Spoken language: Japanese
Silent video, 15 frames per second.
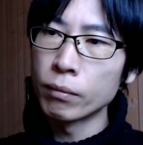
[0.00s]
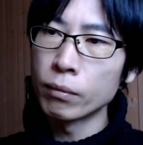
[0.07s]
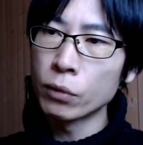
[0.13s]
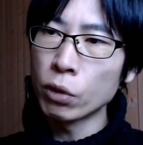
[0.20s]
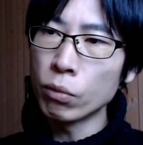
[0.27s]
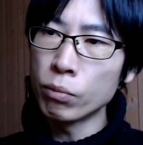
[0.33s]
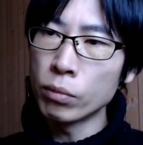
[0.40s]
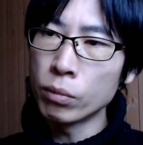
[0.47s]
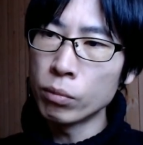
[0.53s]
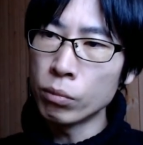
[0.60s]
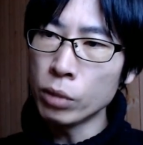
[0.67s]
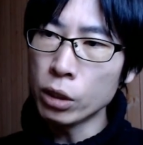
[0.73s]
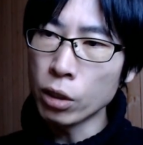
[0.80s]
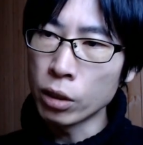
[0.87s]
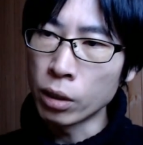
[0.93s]
でも
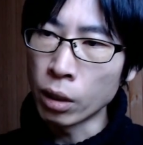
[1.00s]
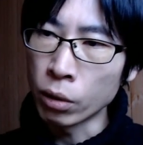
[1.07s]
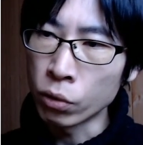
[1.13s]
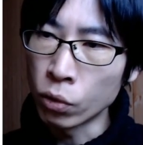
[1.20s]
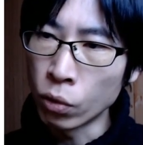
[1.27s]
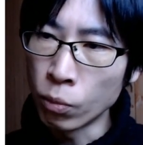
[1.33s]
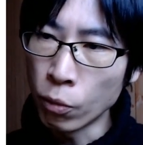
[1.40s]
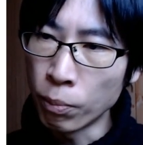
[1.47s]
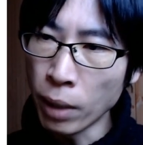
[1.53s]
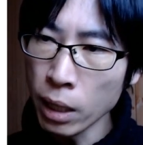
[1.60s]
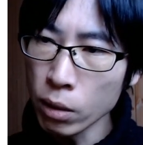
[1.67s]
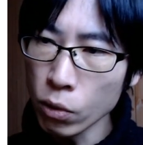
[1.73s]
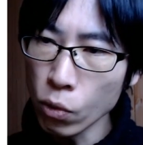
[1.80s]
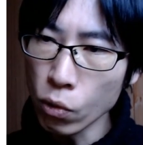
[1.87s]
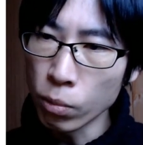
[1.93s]
見ていただくと、もう
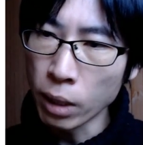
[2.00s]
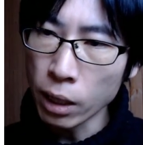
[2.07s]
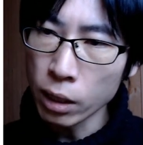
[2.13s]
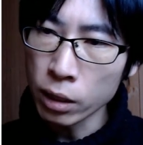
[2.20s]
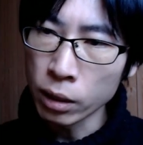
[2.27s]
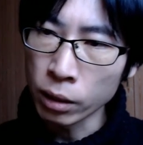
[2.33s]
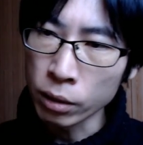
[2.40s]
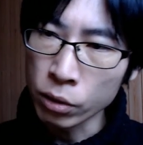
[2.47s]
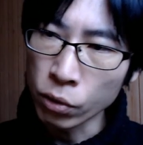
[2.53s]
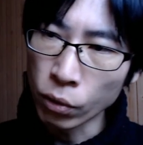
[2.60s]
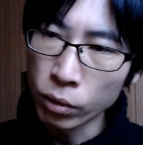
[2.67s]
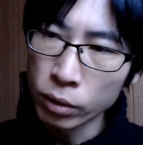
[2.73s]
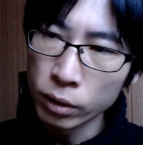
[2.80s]
番号ばかりなんですよ。